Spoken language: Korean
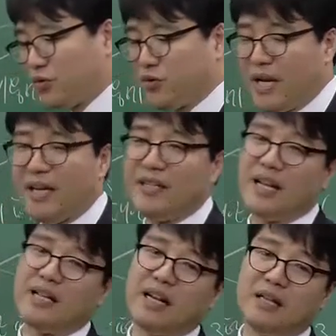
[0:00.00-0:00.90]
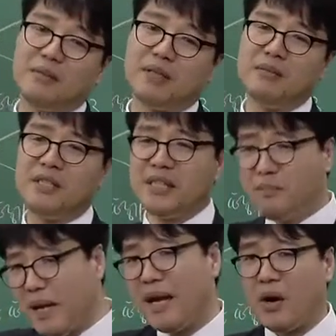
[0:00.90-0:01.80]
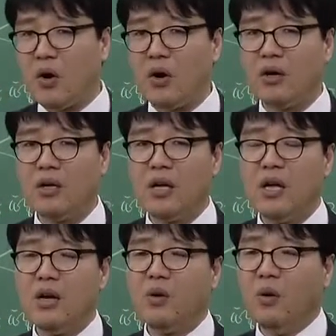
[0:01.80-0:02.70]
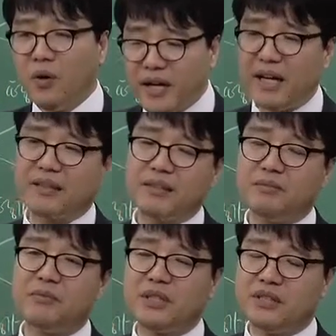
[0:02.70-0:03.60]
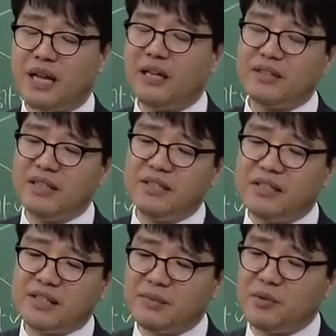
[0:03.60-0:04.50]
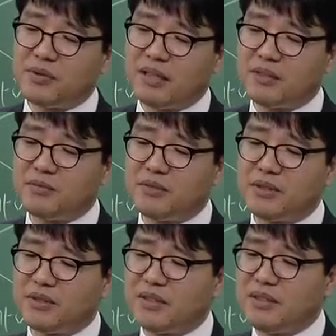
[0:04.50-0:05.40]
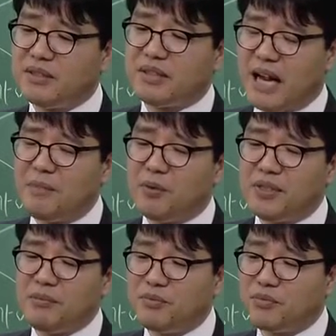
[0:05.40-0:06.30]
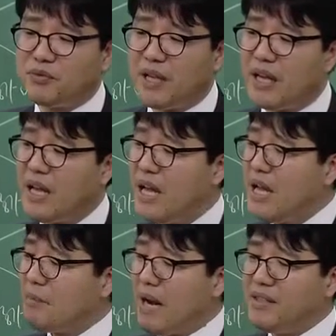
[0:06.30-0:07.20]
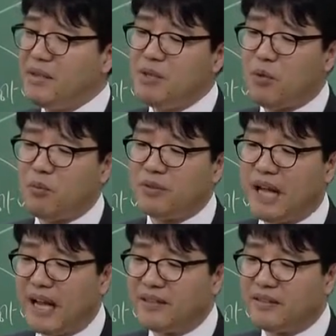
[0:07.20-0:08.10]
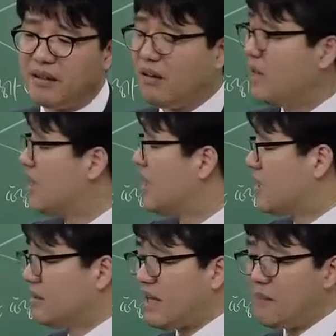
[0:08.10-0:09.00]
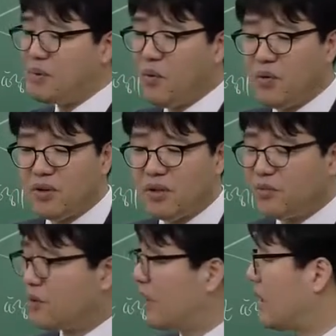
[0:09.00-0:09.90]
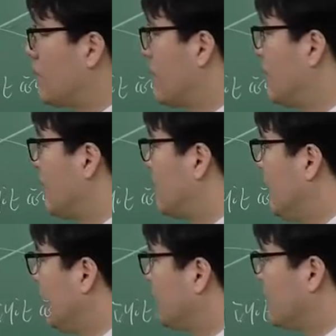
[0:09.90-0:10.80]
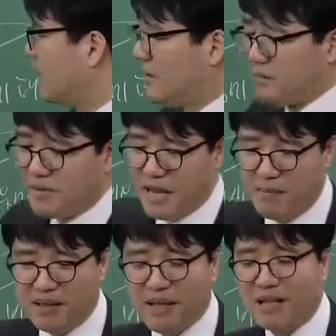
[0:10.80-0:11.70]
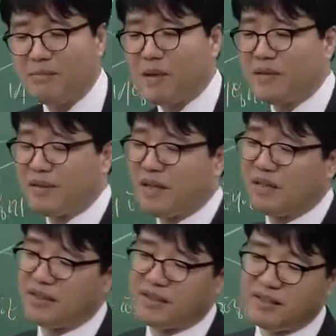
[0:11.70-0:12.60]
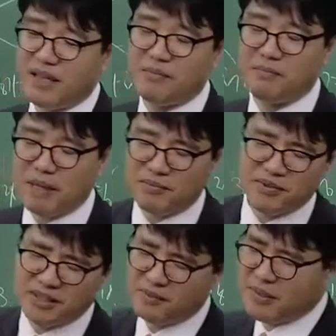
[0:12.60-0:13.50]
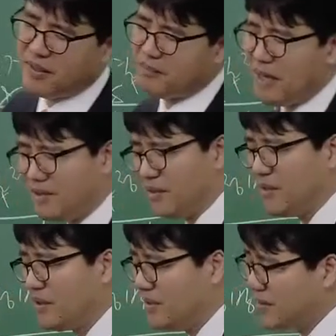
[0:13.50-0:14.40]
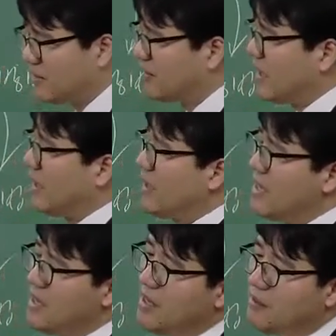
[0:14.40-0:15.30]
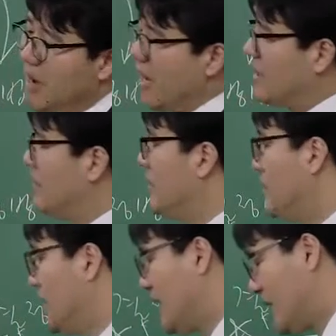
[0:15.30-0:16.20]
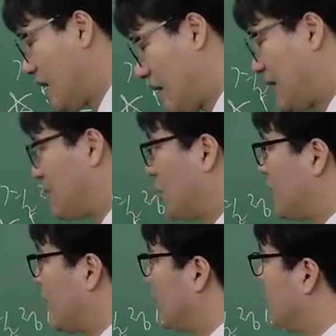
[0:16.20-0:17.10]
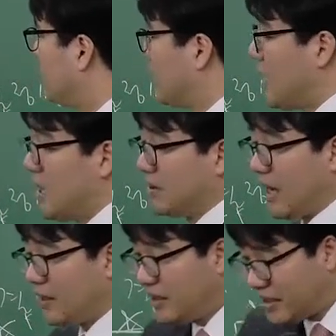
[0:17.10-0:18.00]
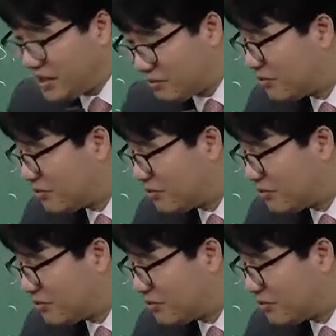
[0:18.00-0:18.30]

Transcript: 투자라는 이야기는 아닙니다. 그럼 실패해요. 올해 같은 2015년 같은 잘 보신 분 중에 8.1 공부를 다 했어. 근데 앞에 요건 검토를 하라고 하니까 거기서 이걸 네 페이지 다섯 페이지 쓰다가 시간 배분 실패가 8이는 정작 많이 할애를 못한 경우인데 당연히 이런